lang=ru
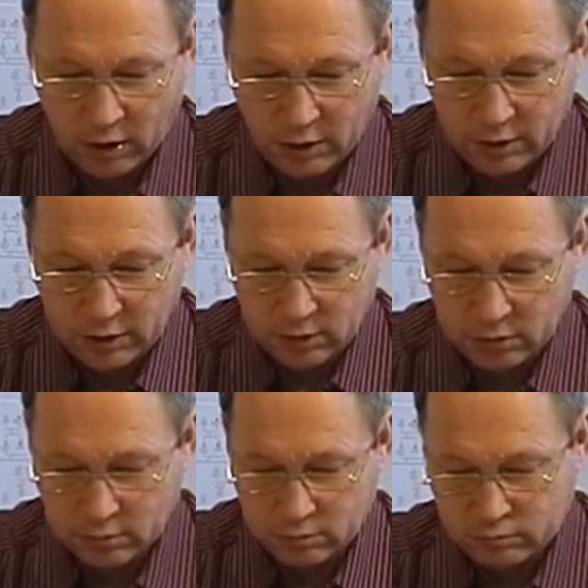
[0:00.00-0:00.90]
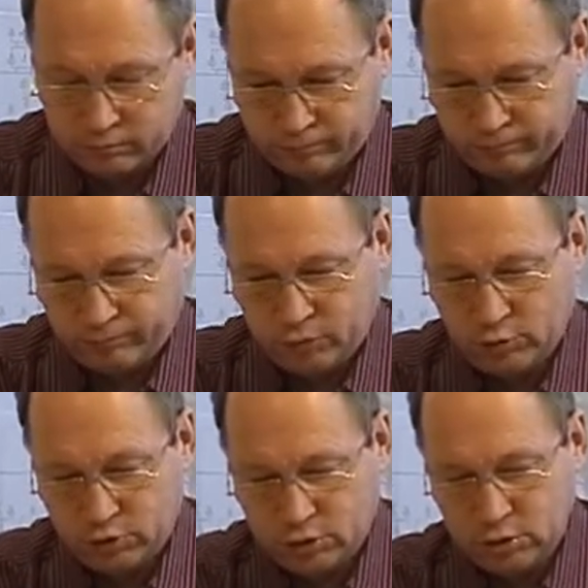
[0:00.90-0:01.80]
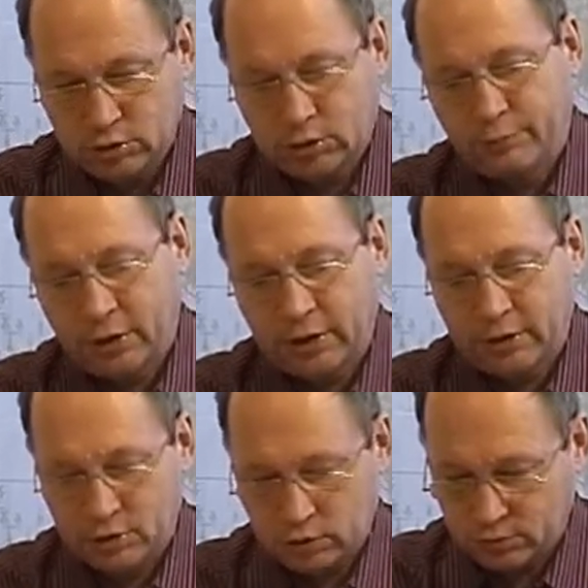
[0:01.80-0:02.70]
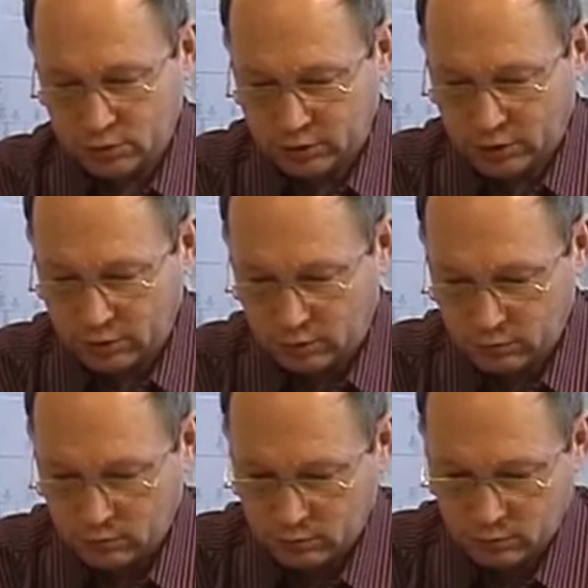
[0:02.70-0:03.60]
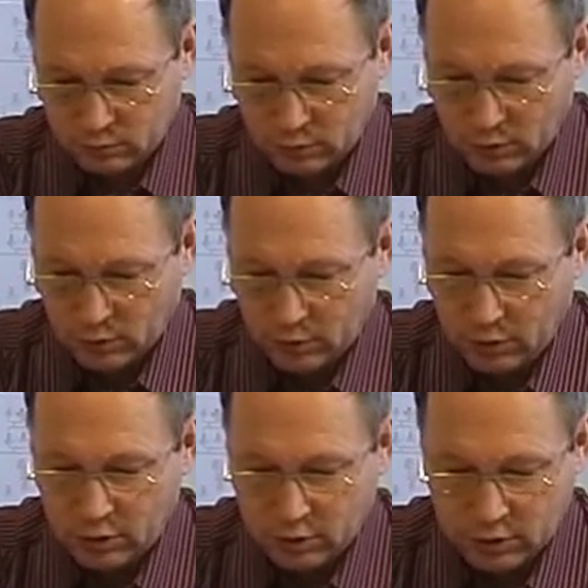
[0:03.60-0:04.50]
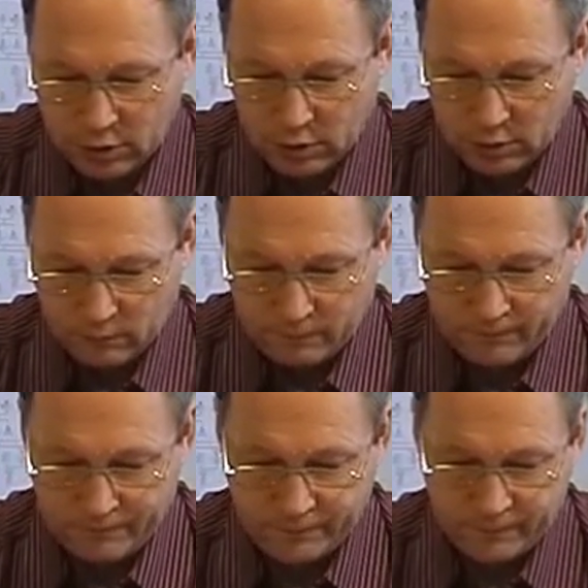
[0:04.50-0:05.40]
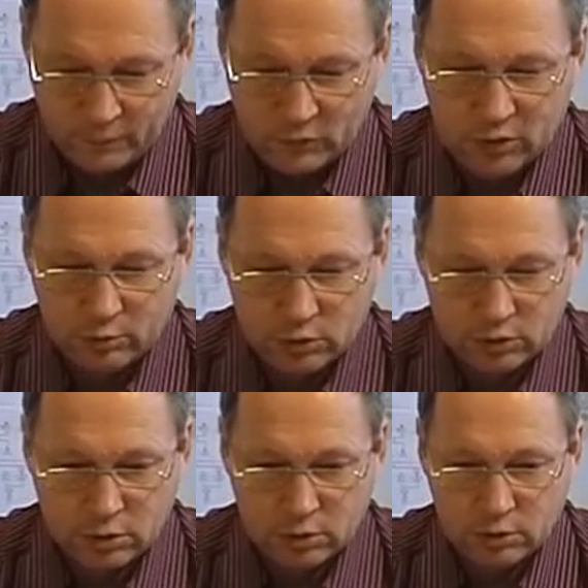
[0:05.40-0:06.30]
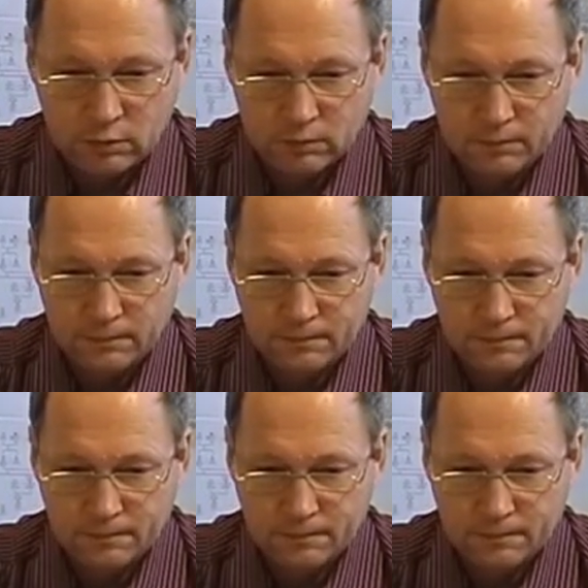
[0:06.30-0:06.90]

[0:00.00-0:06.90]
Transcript: А это не мужчина, не знаю, предатели собственной страны. Нет детей, не будет страны.